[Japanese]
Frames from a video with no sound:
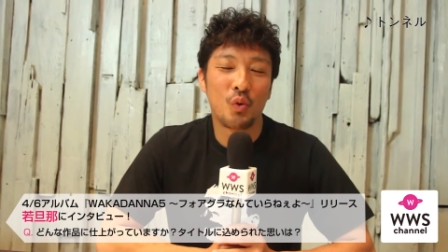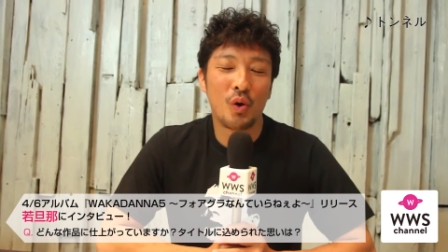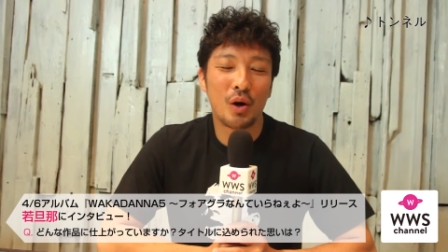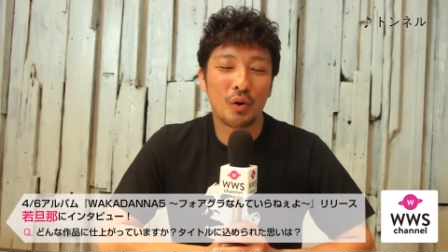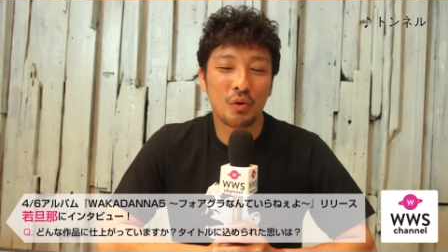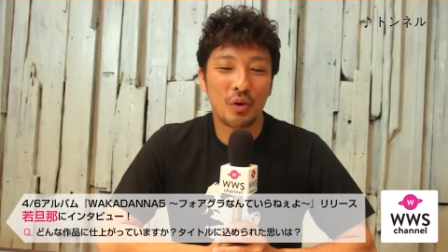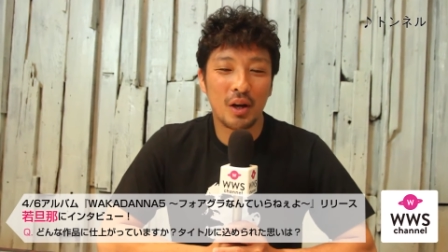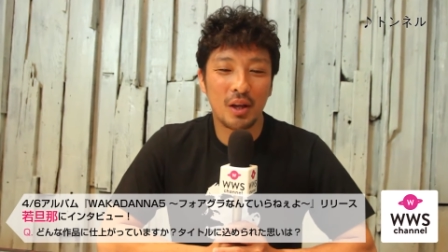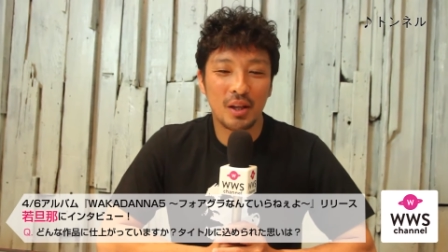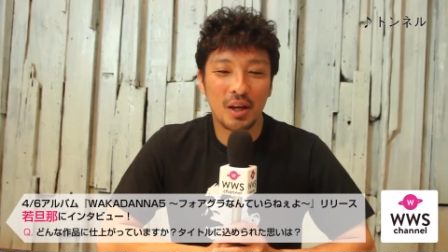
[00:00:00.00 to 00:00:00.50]

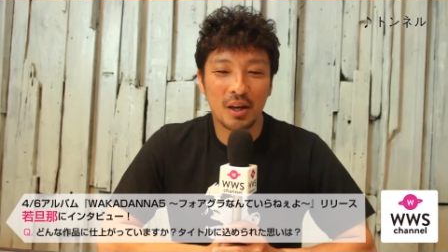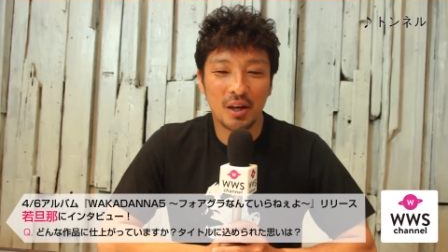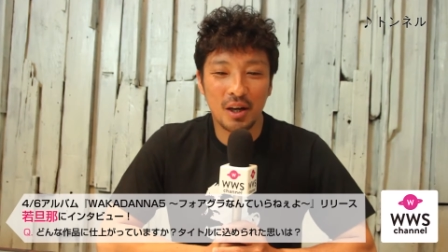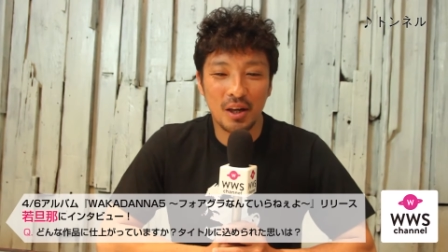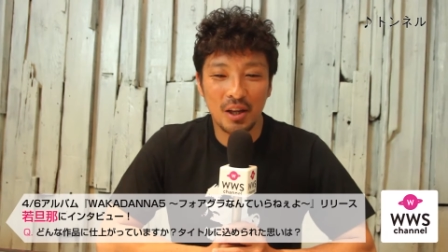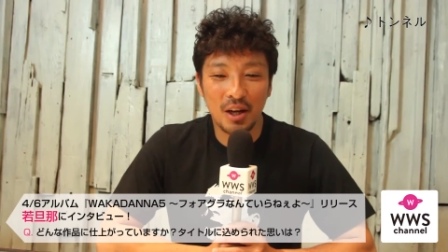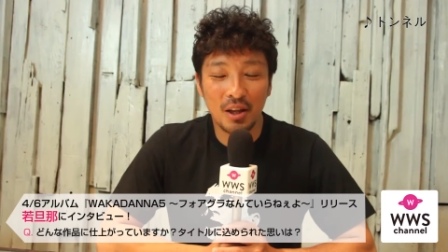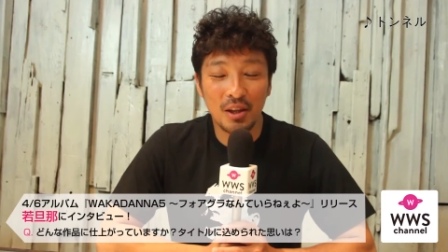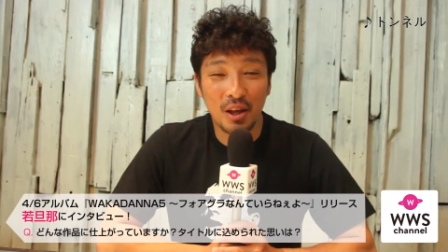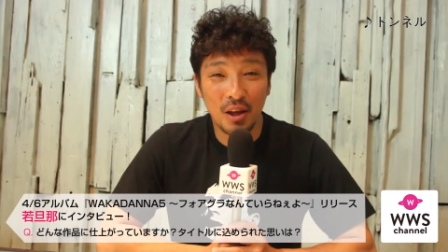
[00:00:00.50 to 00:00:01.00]
フォアグラなん
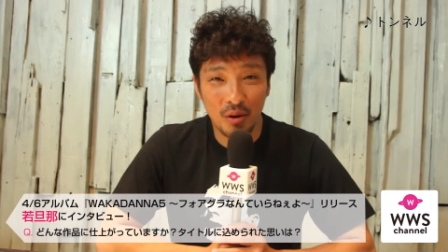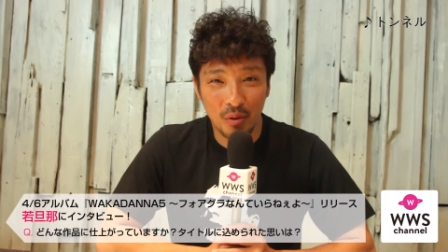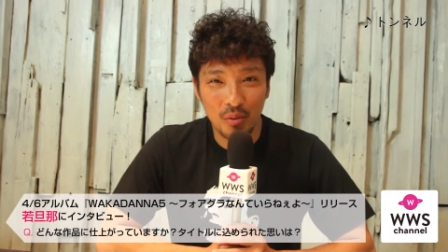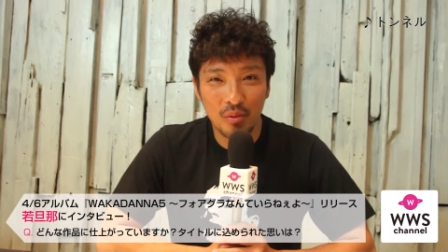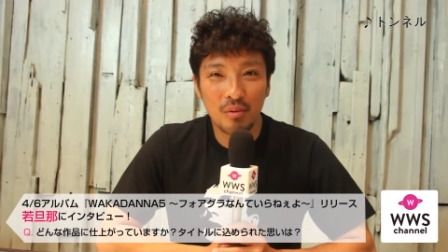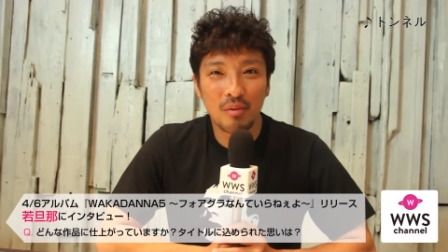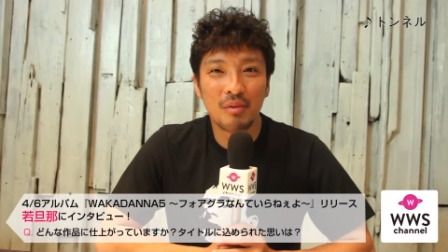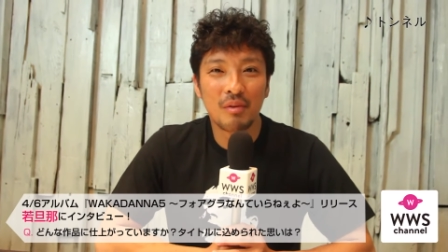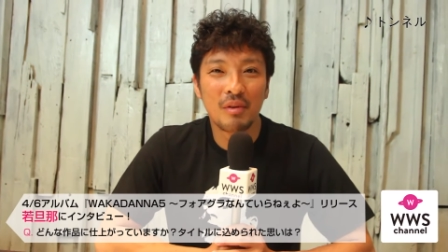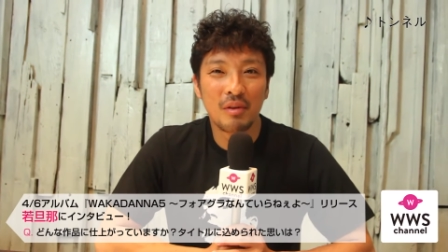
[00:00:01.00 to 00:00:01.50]
かいらねえ
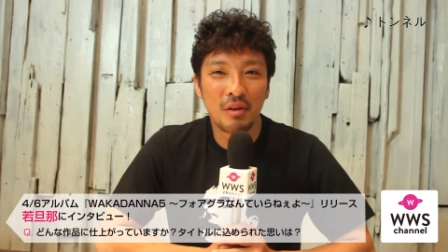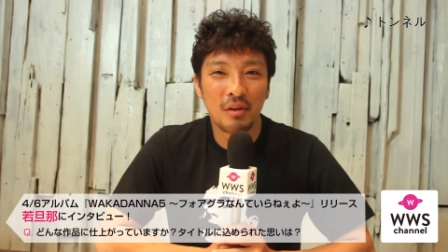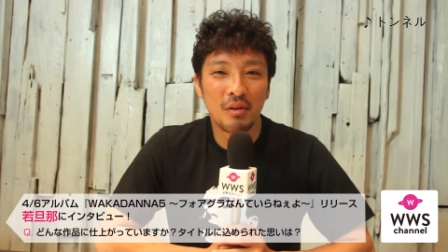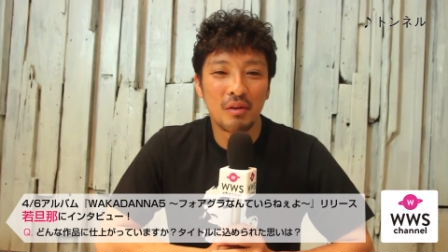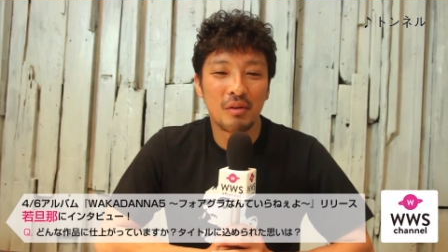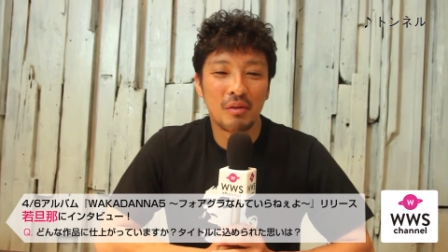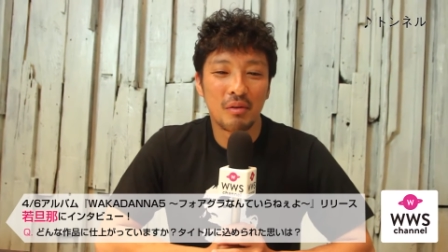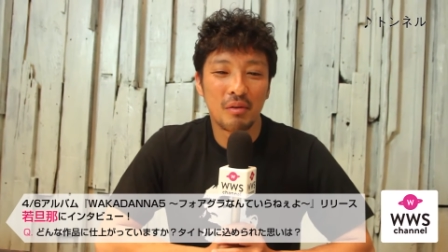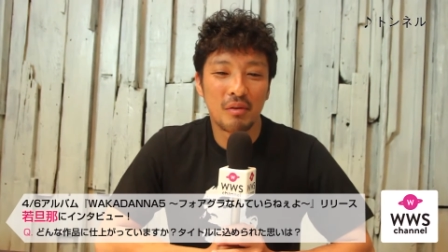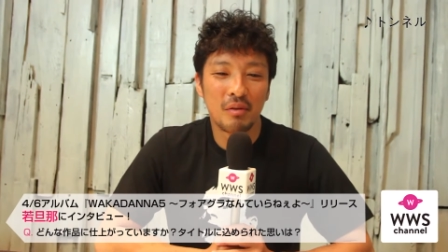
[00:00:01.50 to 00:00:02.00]

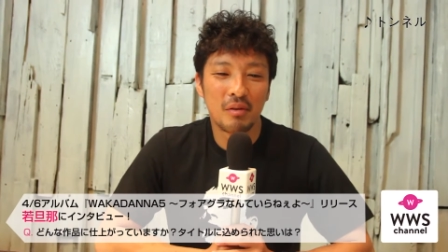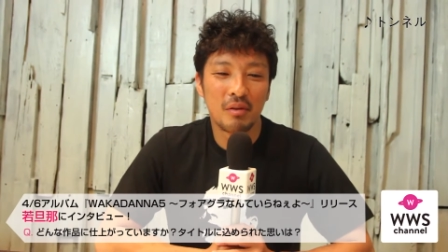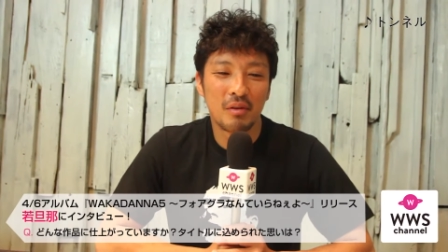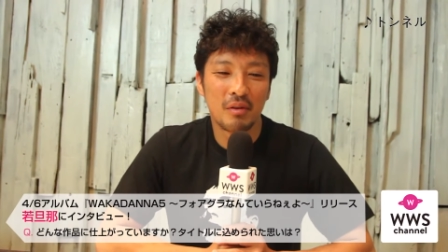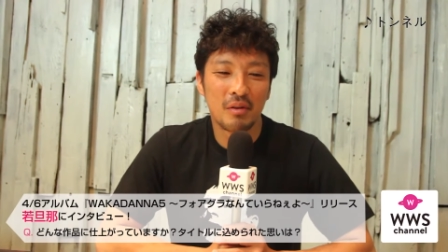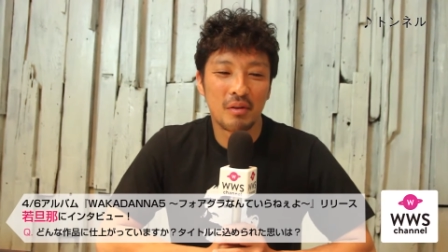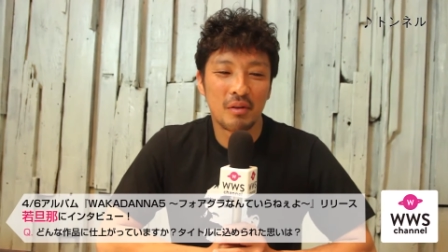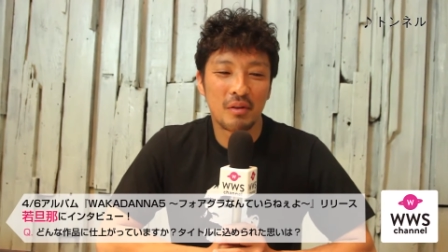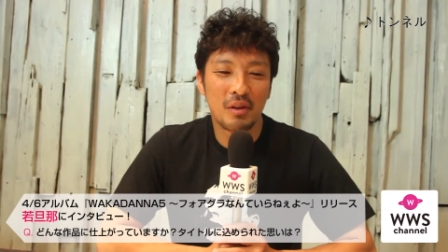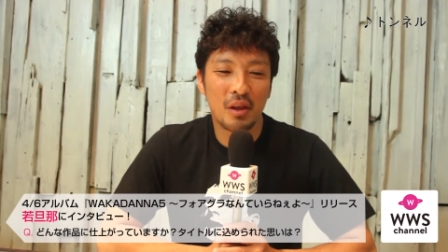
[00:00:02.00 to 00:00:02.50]

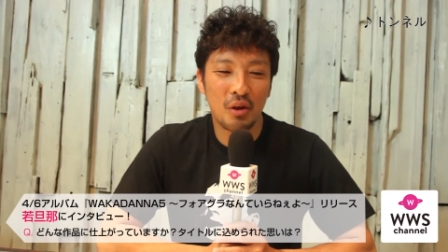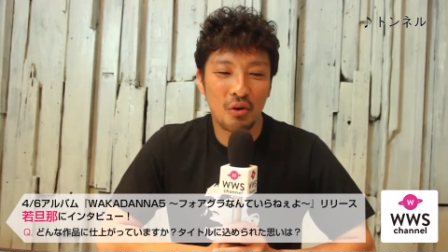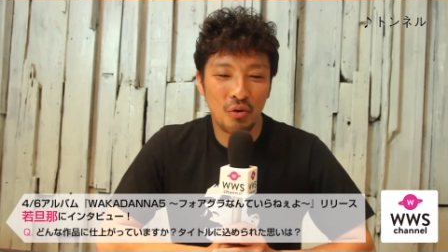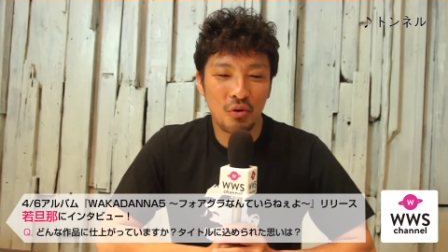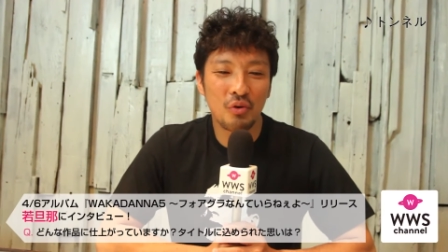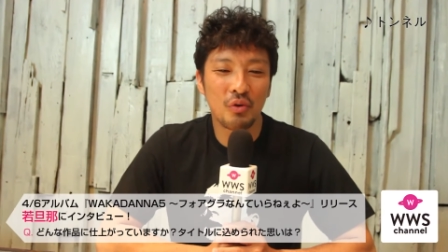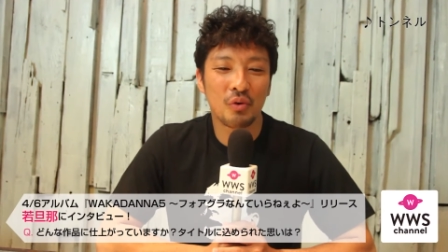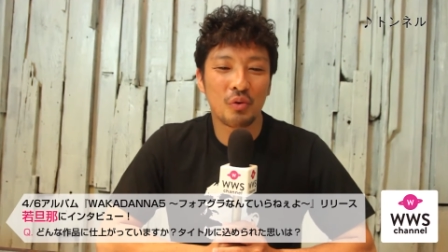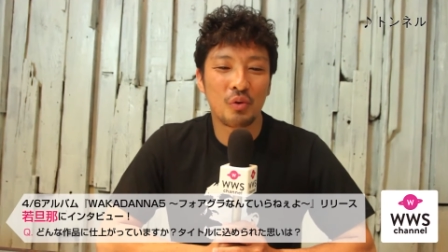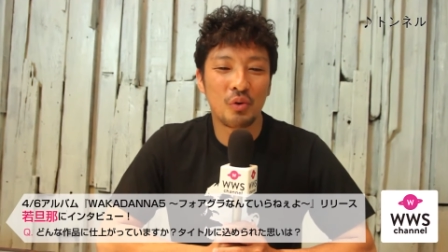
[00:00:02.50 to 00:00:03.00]
よって
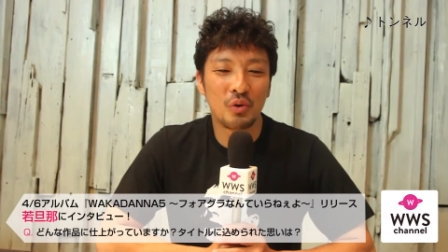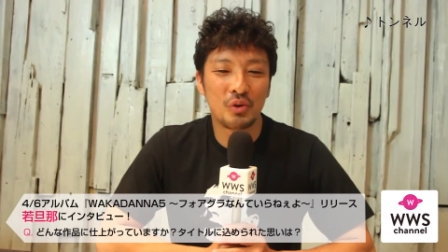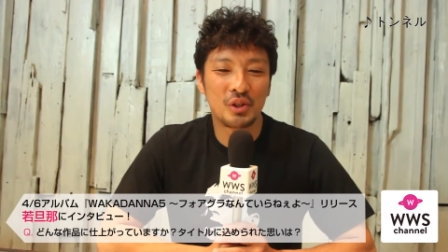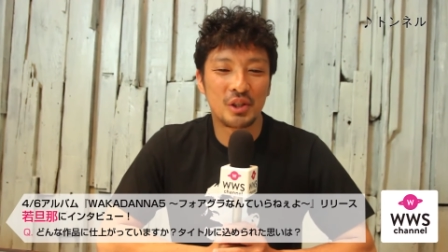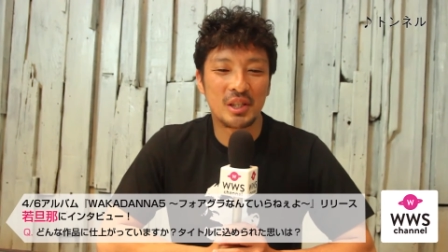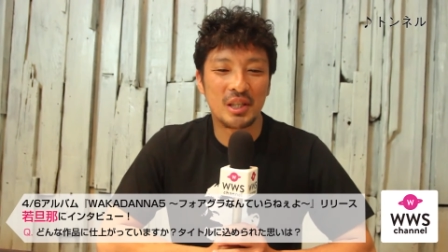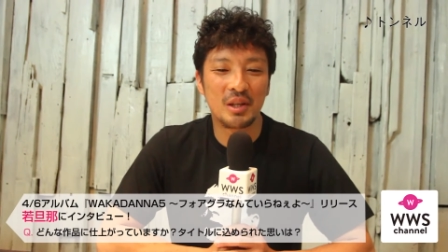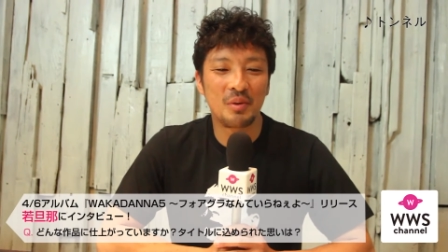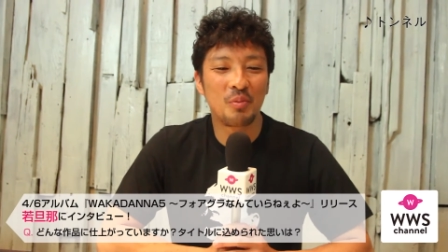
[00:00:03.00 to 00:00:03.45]
いうこう脂